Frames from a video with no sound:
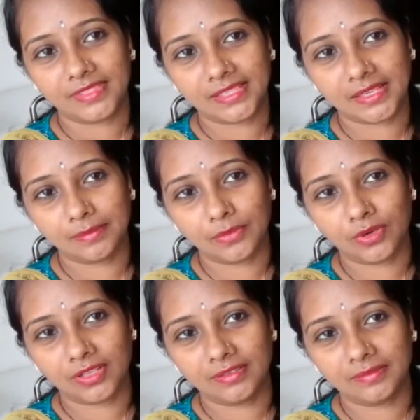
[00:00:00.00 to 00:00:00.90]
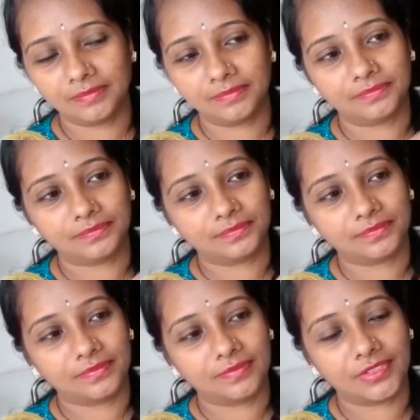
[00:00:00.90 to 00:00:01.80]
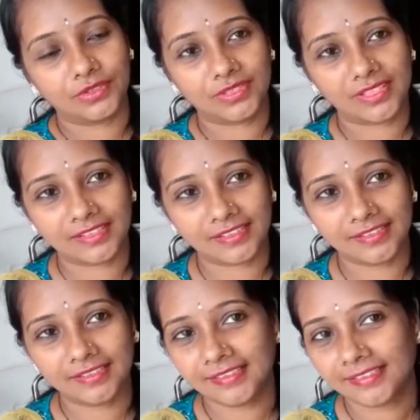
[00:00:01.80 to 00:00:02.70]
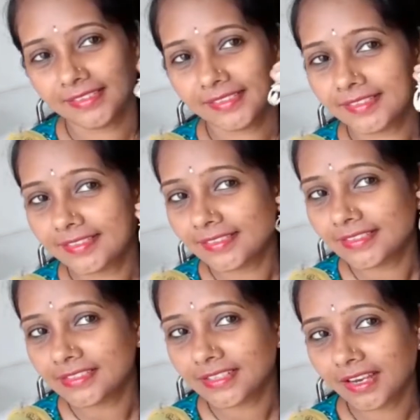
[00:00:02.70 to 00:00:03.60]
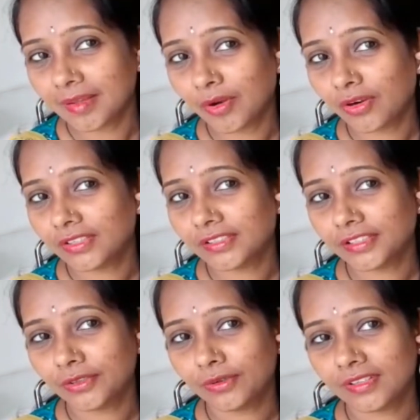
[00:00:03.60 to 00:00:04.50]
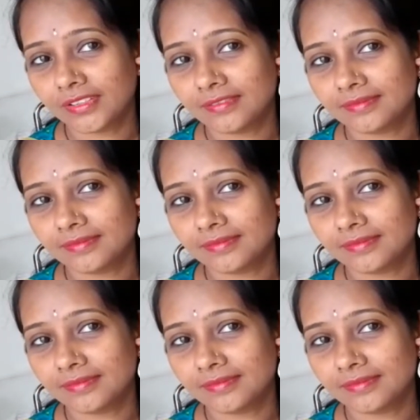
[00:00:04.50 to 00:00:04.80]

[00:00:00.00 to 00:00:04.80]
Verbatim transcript: సేమ్ మోడల్ చూసారు కదా చాలా బాగుంటుంది ఇది కూడా